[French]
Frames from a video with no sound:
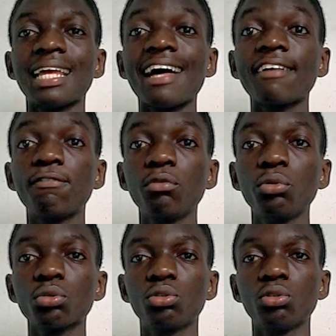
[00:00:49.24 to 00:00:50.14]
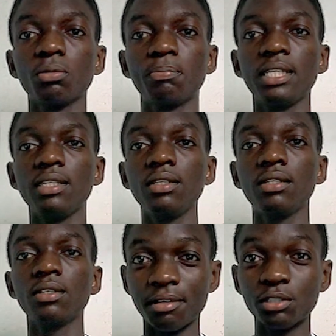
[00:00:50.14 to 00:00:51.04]
influent de ton pays
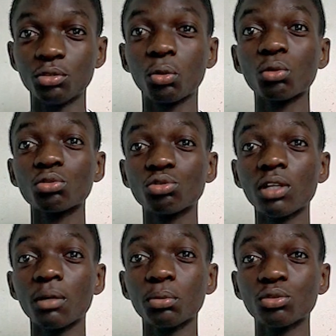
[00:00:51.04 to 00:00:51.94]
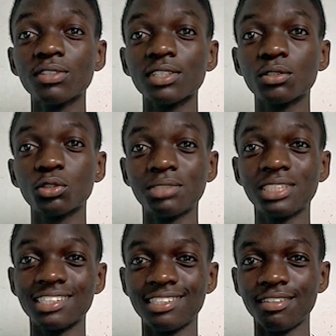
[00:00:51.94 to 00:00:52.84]
et tu continues à poursuivre tes
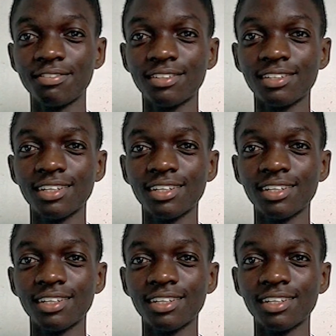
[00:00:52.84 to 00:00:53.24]
objectifs,